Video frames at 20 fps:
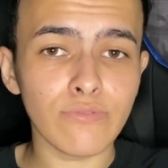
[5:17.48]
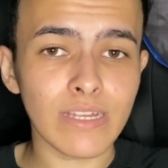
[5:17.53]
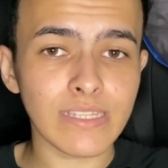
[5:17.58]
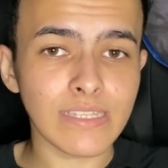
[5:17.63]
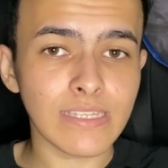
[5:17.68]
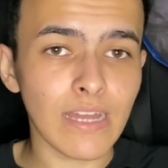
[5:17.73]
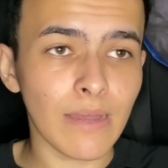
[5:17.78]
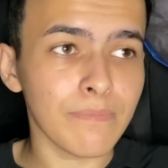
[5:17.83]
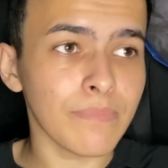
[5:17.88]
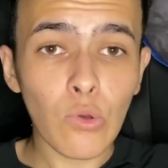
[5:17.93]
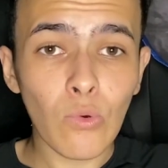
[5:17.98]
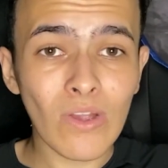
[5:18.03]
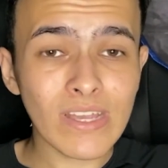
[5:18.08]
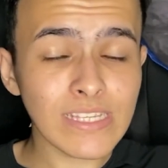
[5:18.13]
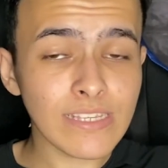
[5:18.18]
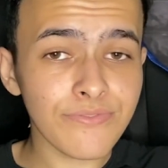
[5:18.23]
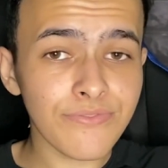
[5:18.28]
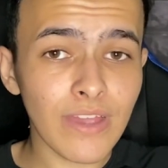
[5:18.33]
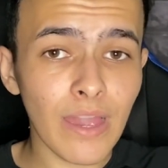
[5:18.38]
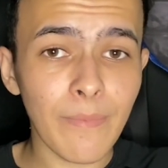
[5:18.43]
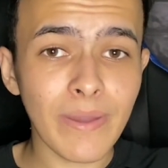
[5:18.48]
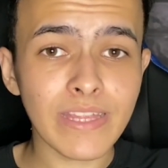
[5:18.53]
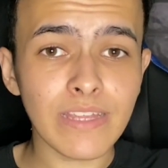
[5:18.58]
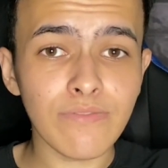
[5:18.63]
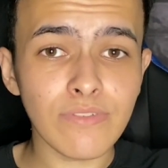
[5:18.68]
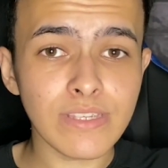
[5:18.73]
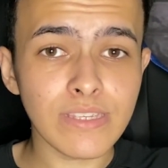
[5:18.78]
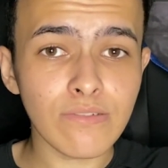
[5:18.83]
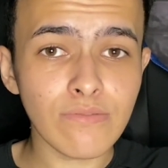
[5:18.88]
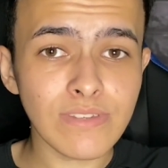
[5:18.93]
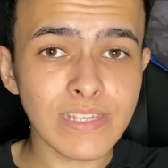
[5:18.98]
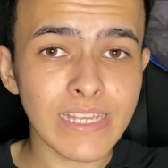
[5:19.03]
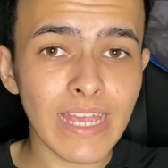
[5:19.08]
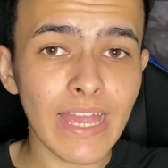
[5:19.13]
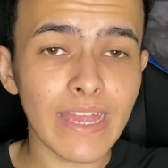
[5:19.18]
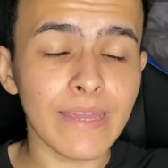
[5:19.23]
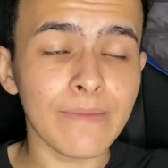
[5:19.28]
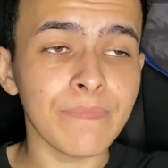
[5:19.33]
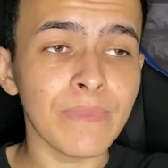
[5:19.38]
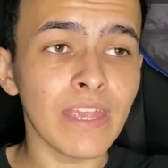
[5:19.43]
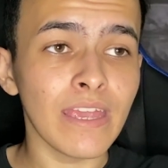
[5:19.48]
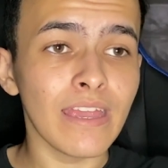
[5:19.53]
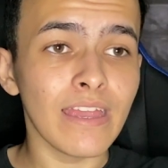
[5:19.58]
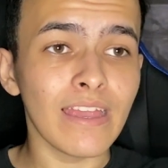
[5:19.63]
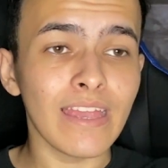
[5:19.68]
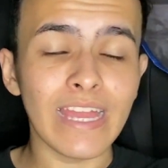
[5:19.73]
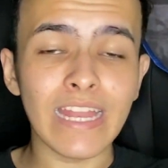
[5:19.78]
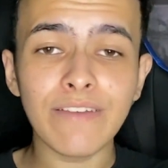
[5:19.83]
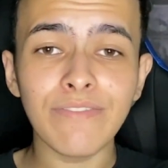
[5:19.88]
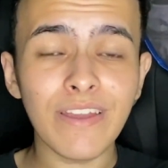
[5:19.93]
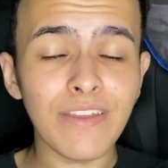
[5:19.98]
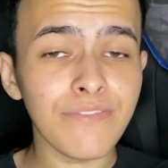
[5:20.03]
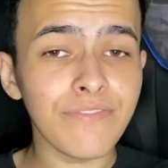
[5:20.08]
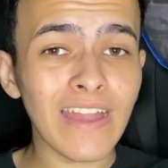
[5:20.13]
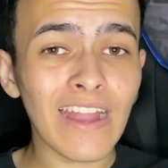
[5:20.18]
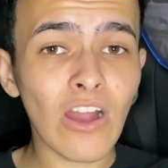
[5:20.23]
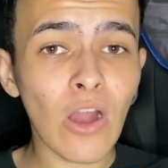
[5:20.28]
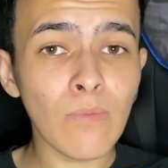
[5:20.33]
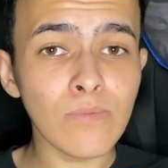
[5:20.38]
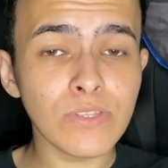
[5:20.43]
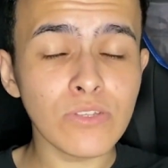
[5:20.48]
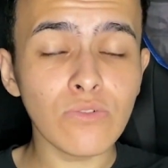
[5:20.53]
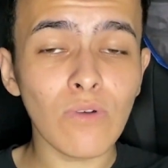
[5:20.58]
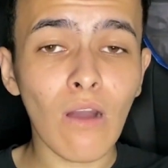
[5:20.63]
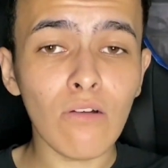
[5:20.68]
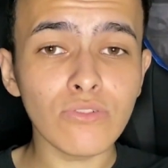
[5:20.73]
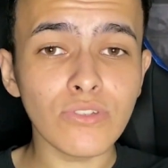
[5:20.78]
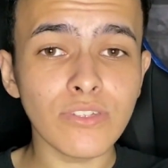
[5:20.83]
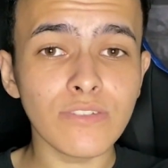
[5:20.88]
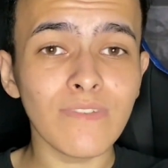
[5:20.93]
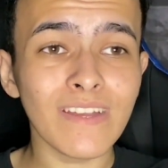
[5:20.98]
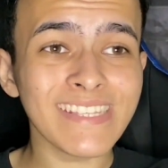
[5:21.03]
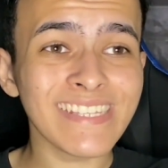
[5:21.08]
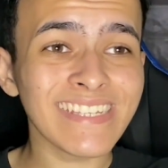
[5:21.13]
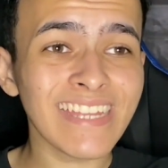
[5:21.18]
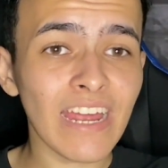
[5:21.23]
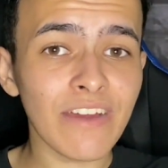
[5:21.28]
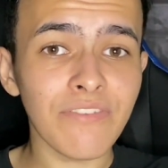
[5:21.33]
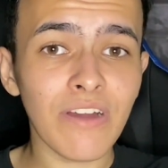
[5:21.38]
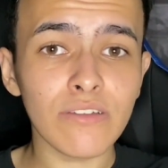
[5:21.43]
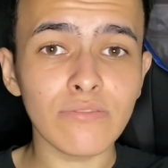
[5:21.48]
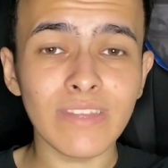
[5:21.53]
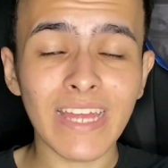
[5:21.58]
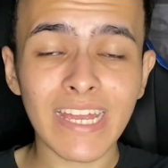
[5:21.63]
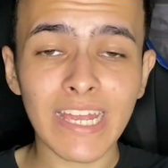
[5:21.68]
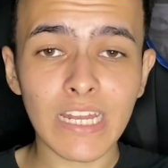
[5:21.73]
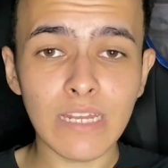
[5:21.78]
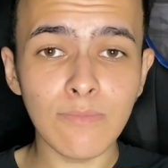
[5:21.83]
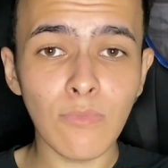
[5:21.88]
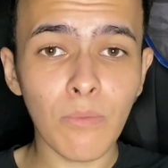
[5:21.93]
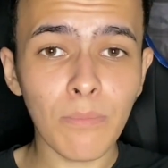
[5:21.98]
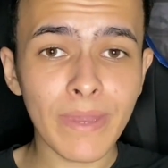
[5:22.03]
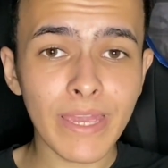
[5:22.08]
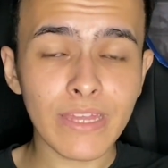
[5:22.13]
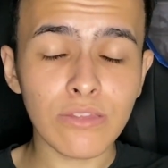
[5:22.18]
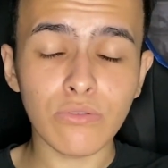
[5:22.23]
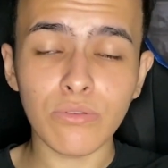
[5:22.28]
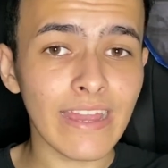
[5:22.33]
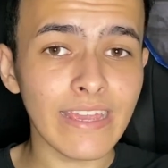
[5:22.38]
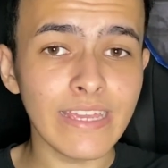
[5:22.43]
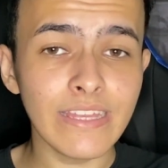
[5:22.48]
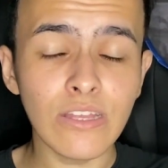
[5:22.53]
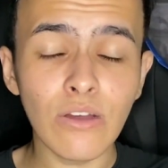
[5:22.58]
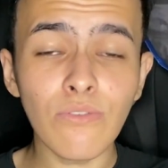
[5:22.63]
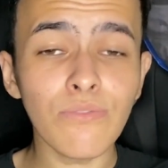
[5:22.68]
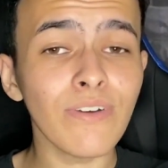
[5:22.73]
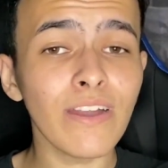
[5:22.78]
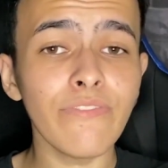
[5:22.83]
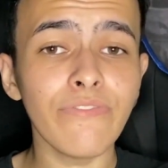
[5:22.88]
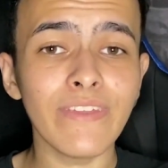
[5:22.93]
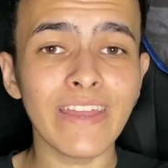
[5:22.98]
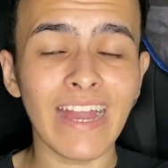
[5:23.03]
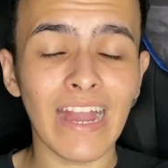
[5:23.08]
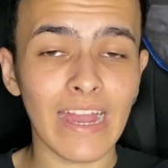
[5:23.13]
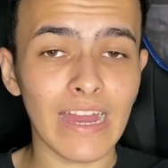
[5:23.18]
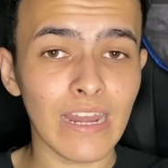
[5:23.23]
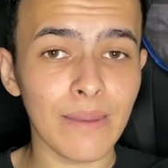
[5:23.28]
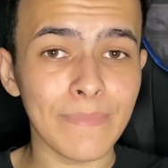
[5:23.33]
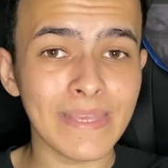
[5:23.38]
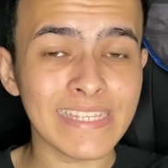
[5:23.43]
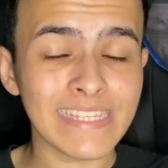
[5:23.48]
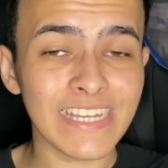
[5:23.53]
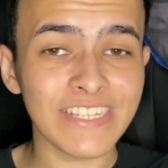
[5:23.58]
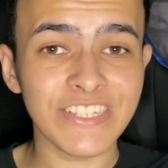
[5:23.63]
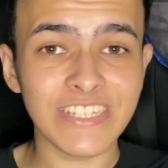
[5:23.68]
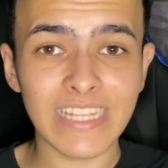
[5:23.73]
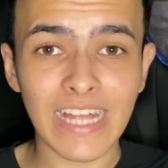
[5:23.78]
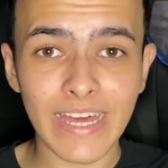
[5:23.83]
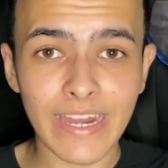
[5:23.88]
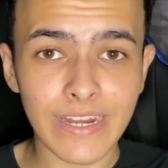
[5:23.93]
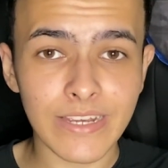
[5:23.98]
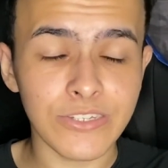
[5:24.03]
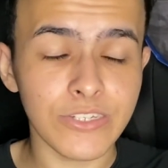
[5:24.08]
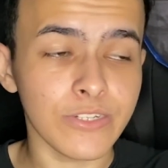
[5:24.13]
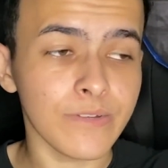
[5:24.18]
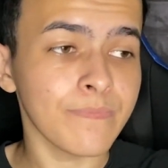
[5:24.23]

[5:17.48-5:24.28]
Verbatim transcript: do WhatsApp. Com essa ferramenta você consegue. Ele vai enviar como se o áudio tivesse gravado naquele momento e não vai ficar aquela mensagem laranja.